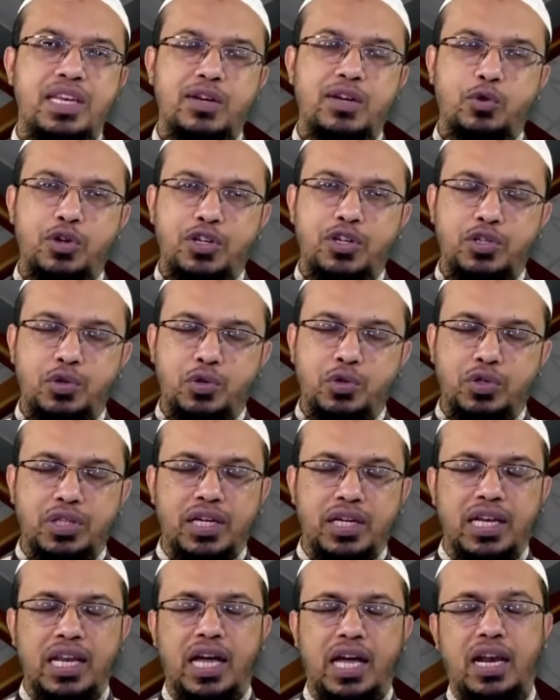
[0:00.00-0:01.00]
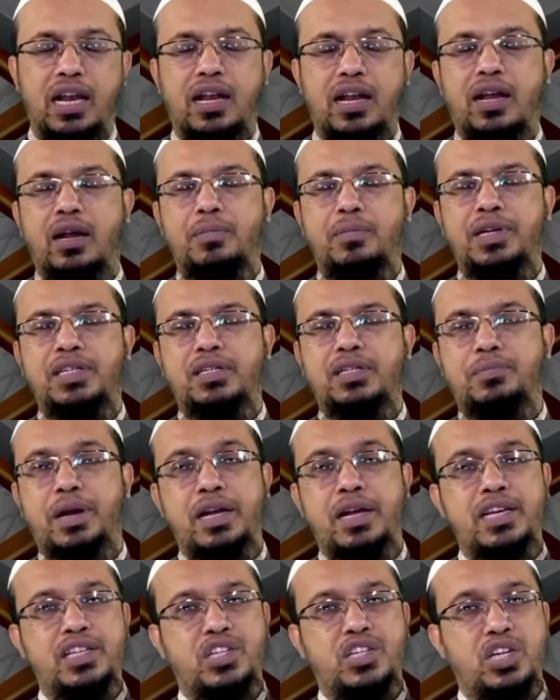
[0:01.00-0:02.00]
তিনি কোনো কিছু করতে গেলে হালাল হারামের যে
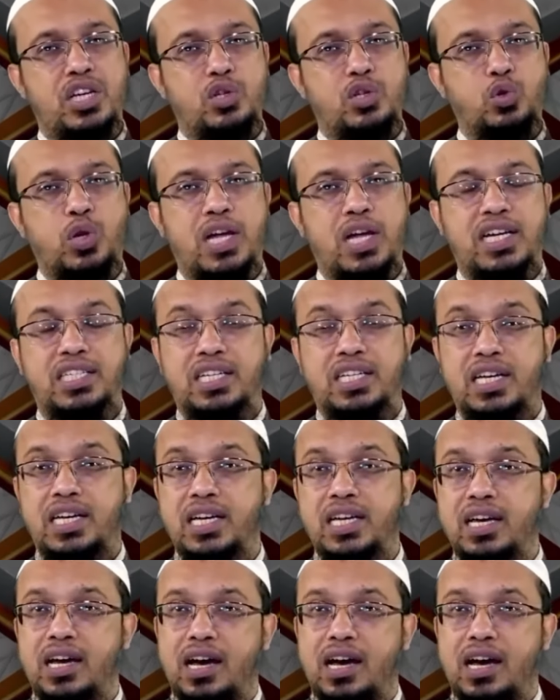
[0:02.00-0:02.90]
বাইন্ডিং সেটা চলে আসে